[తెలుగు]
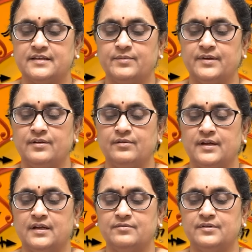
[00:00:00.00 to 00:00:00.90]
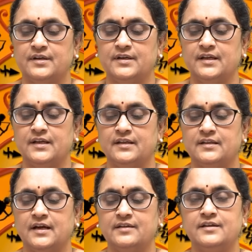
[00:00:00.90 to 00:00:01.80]
ఈ సమయంలో ఎలా ఉంటుందంటే
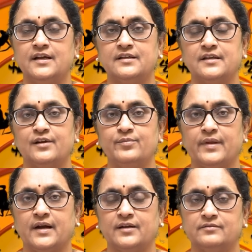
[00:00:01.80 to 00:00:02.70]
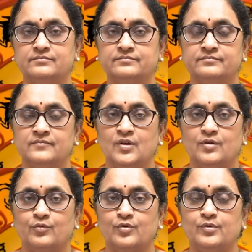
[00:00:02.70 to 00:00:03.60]
ధాన్యాల ధరలు పెరగటం
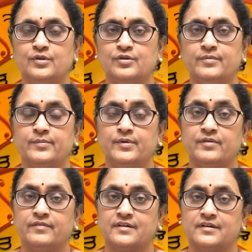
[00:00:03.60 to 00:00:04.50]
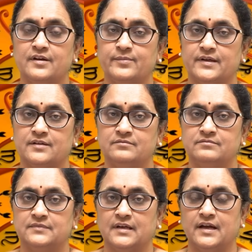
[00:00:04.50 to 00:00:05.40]
ఉరుములతో మిలుపుతున్న వర్షాలు పడటం
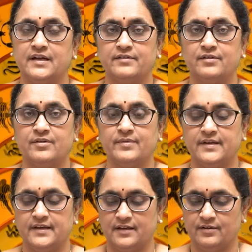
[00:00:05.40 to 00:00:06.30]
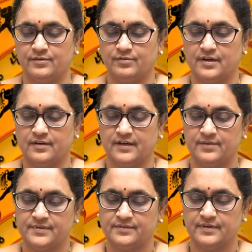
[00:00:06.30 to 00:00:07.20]
అలాంటివన్నీ కూడా మనకి ఈ నెలలో ఎక్కువగా
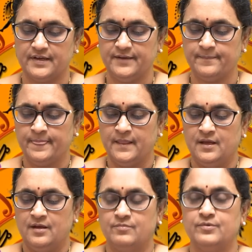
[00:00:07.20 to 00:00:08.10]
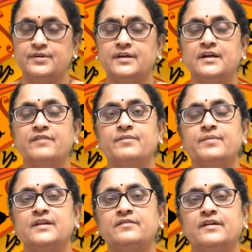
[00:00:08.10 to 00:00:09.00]
కనిపిస్తున్నాయి ముఖ్యంగా
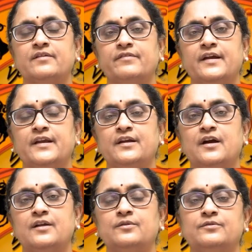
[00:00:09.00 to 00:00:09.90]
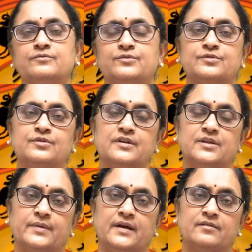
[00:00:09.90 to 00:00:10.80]
విపరీతమైన వేడి గాలులు ఉష్ణోగ్రత
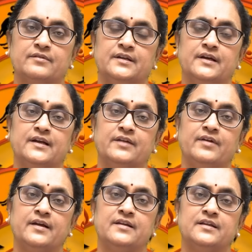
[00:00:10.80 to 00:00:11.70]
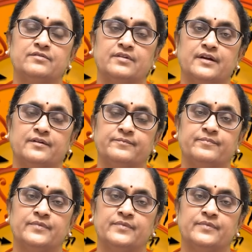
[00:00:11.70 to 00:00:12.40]
పెరగడం ఎందుకంటే రవి అగ్నితత్వ గ్రహం